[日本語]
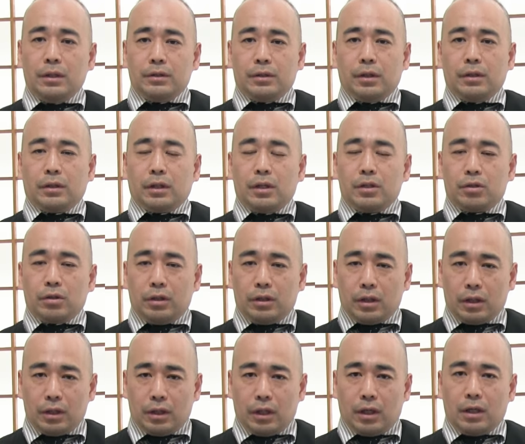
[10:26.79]
全体主義
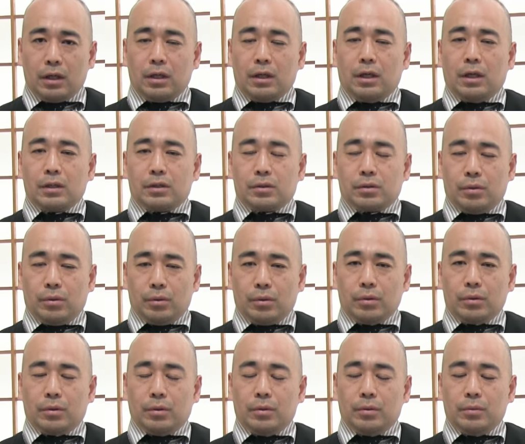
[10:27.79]
的な発
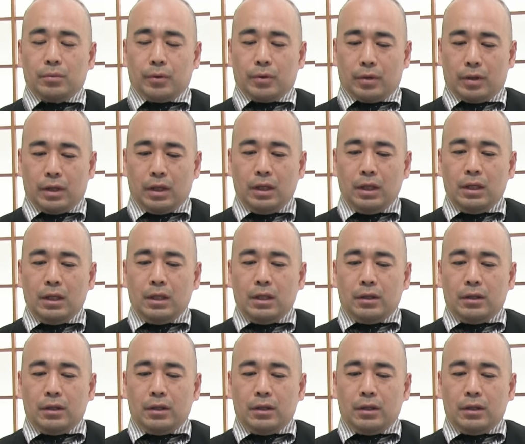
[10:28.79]
想というものが。